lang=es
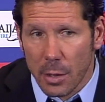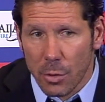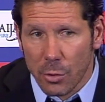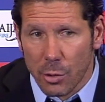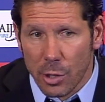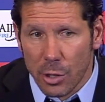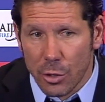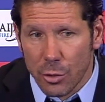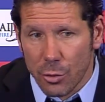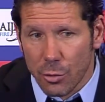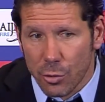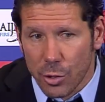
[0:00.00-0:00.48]

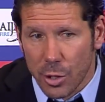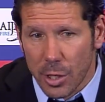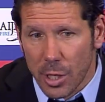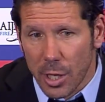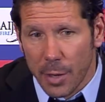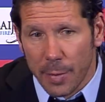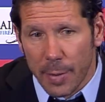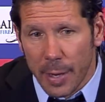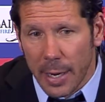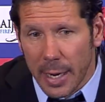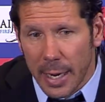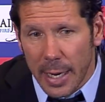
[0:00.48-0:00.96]
utilizó un
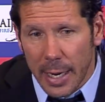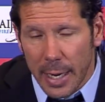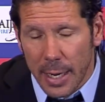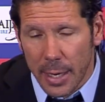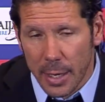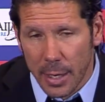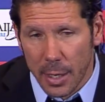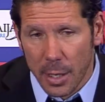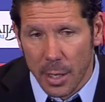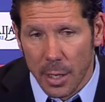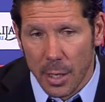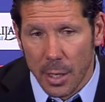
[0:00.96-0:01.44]

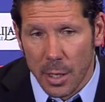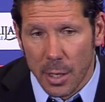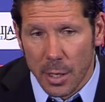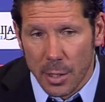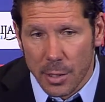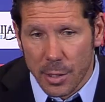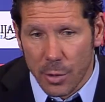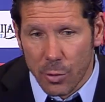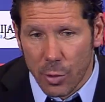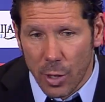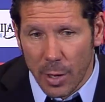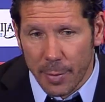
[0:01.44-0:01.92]
sistema
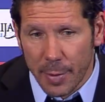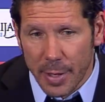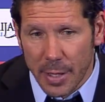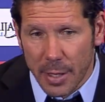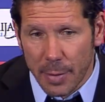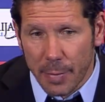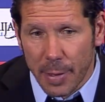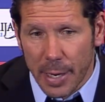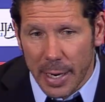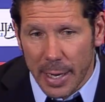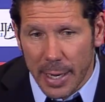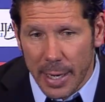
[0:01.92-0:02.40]

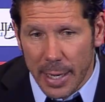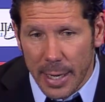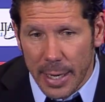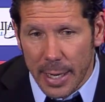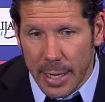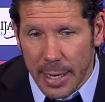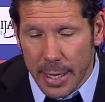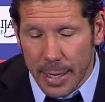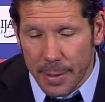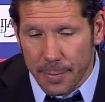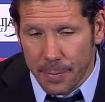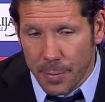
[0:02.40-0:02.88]
seguramente
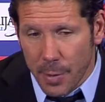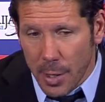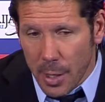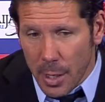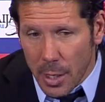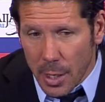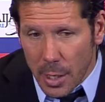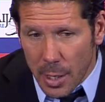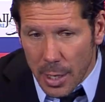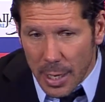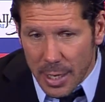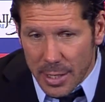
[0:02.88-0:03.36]
para
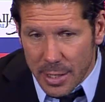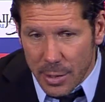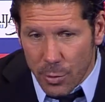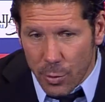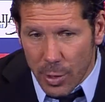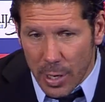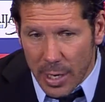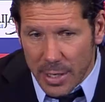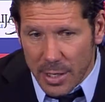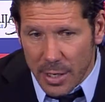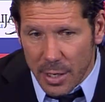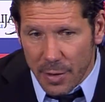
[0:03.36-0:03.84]

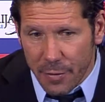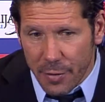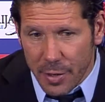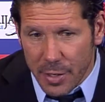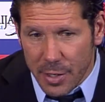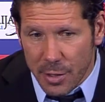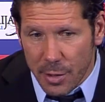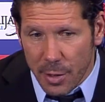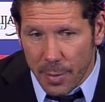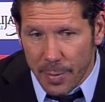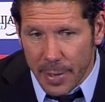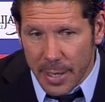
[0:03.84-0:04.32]
asegurarse
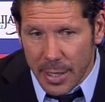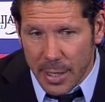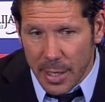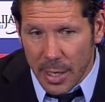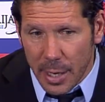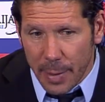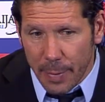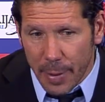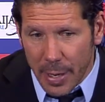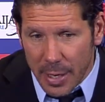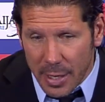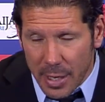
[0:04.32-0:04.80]

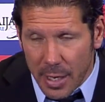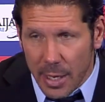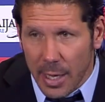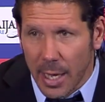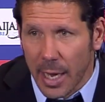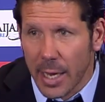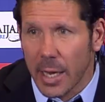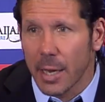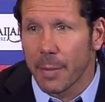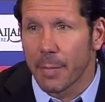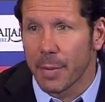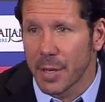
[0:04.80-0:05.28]
defensivamente y a partir
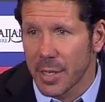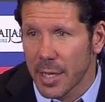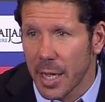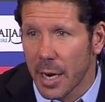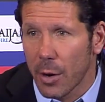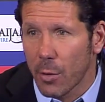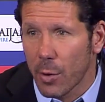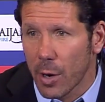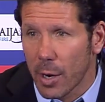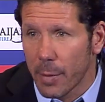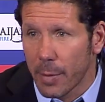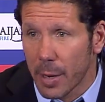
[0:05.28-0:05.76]
de ahí
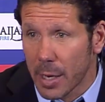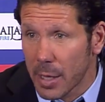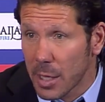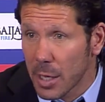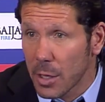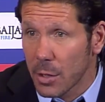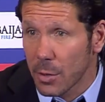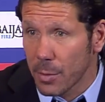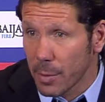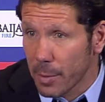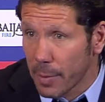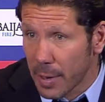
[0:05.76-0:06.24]
empezar a jugar el partido.